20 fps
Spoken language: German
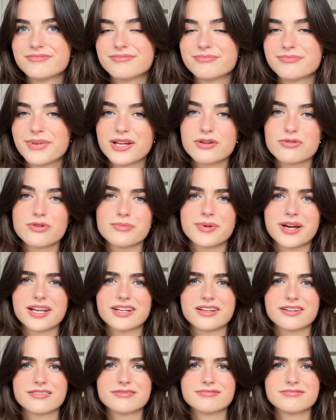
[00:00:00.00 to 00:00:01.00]
mein
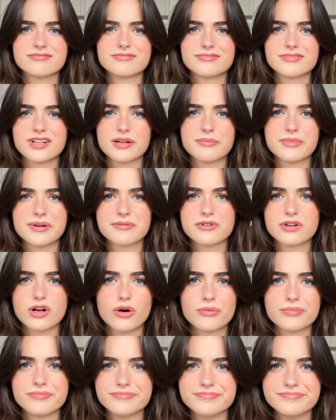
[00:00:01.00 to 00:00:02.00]
Reminder an meinem Glauben.